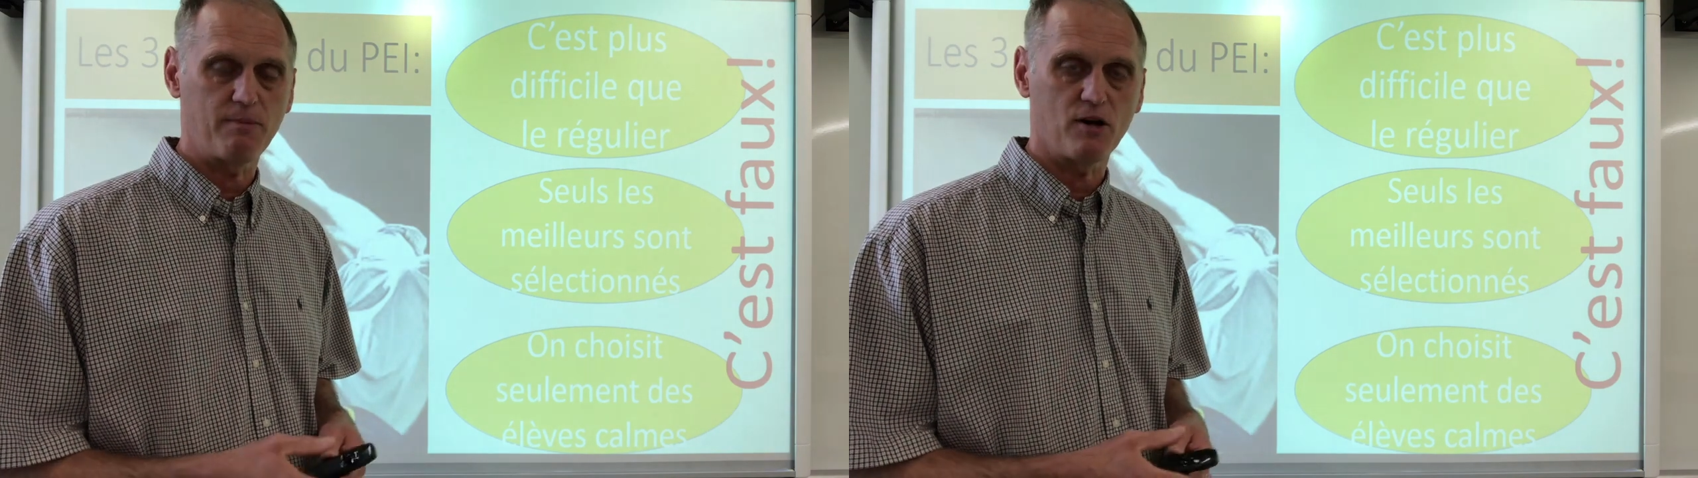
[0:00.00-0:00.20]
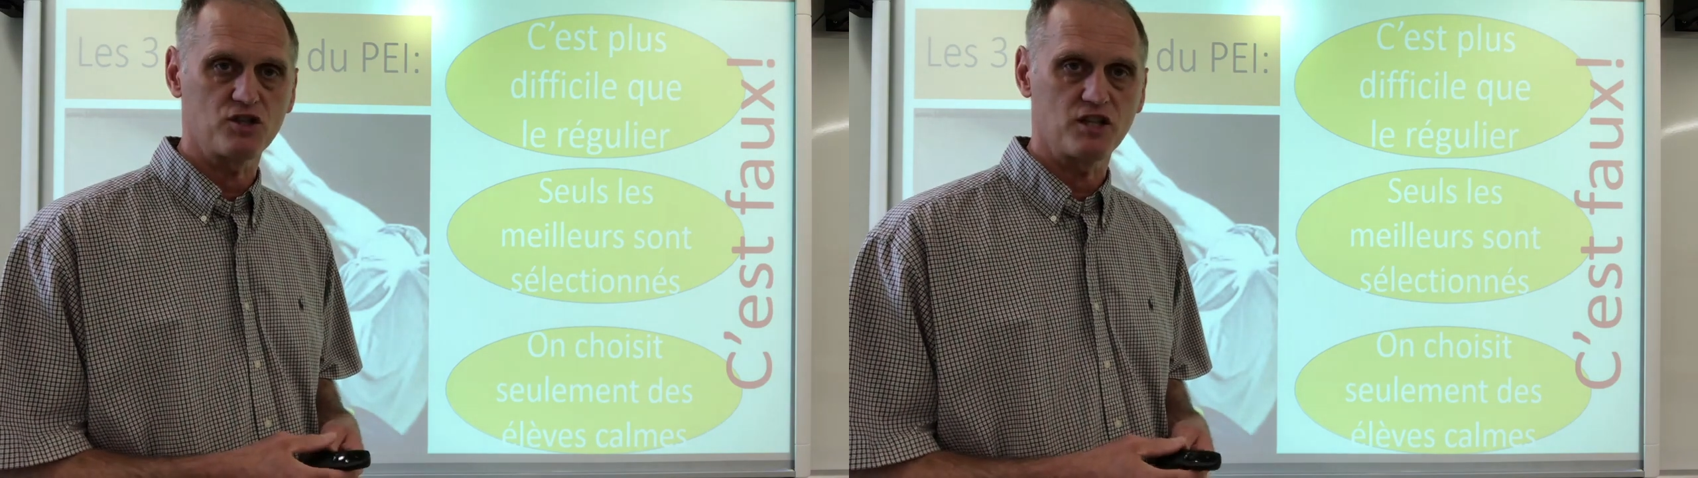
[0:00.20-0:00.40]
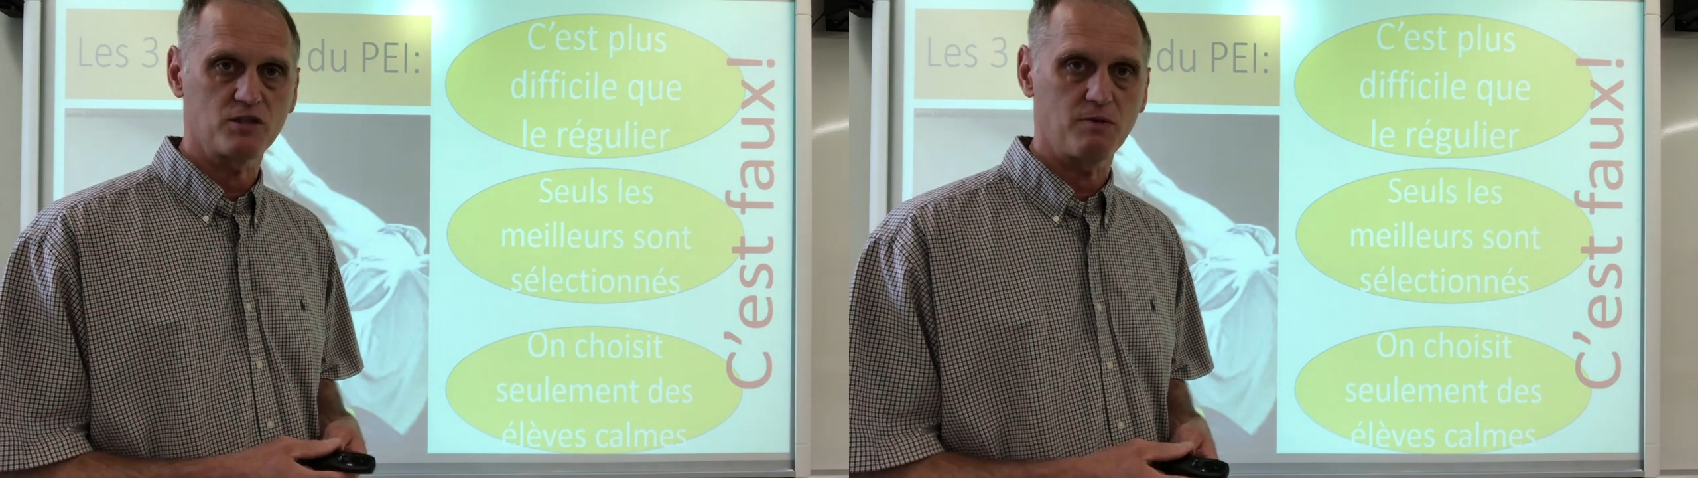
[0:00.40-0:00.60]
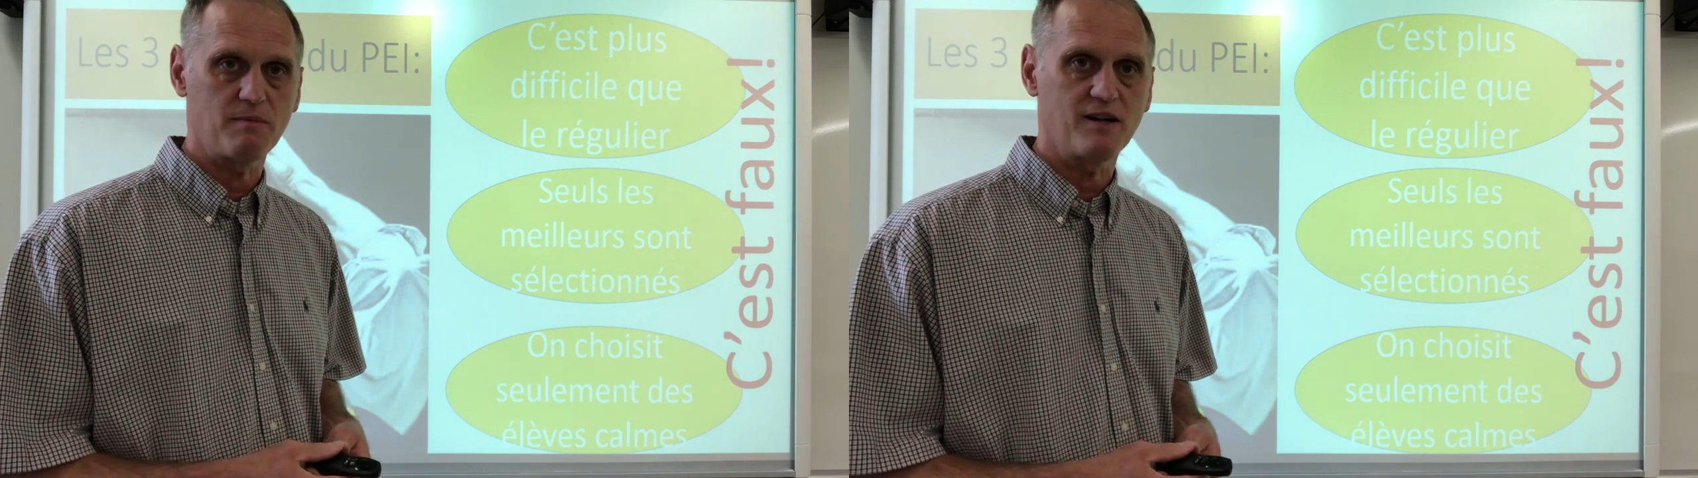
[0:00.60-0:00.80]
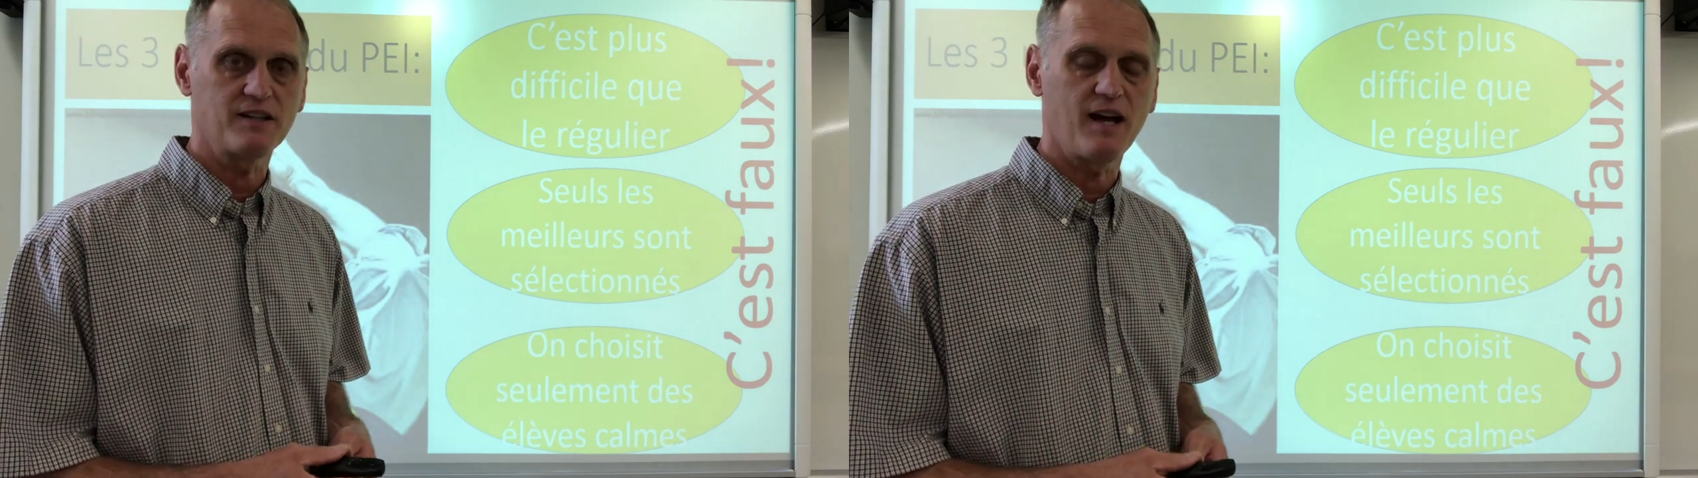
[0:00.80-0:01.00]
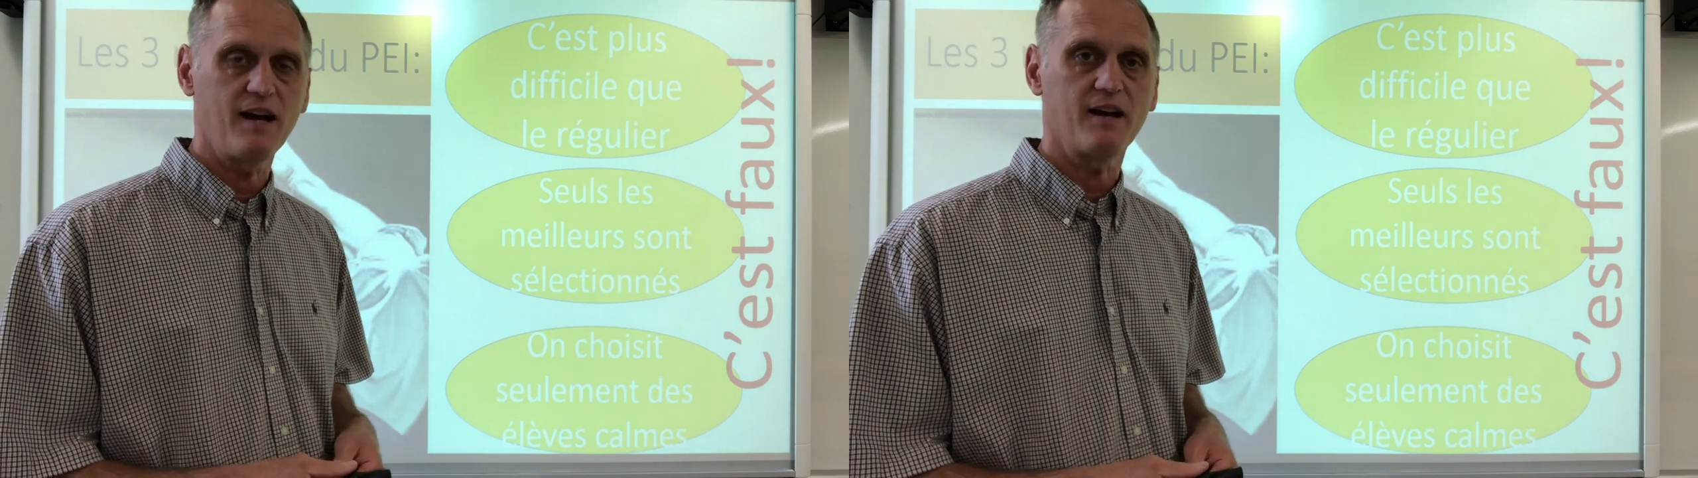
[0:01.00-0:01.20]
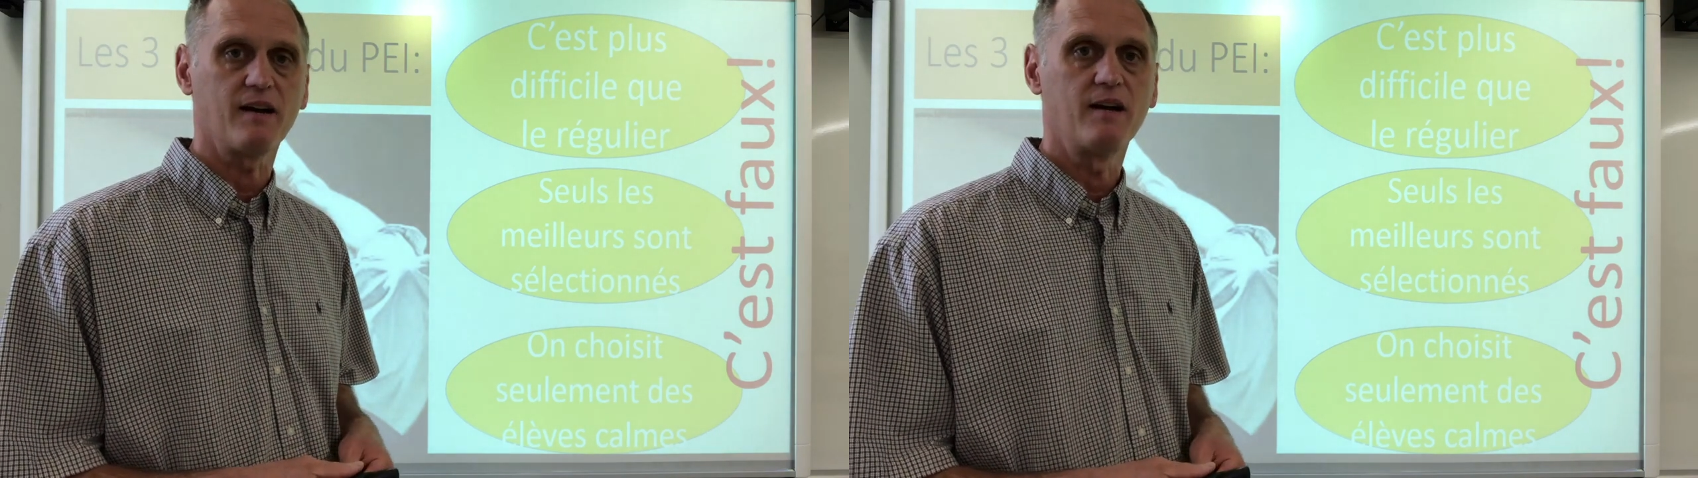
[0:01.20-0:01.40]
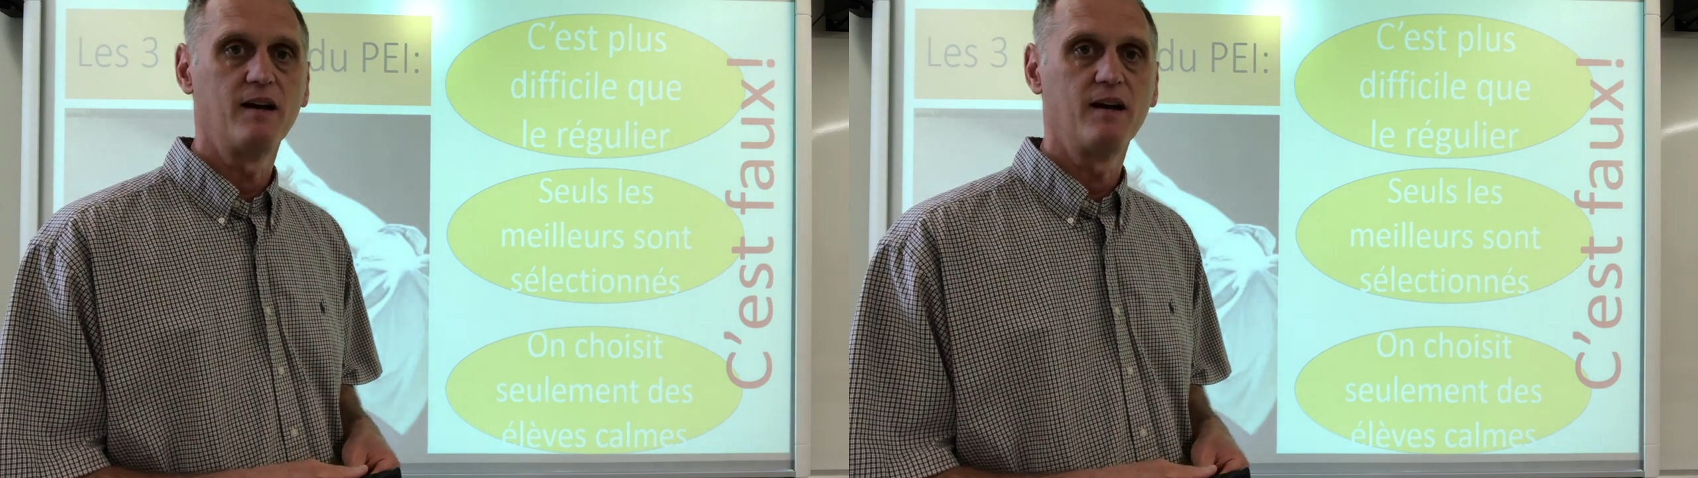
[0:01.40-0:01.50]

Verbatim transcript: projets supplémentaires,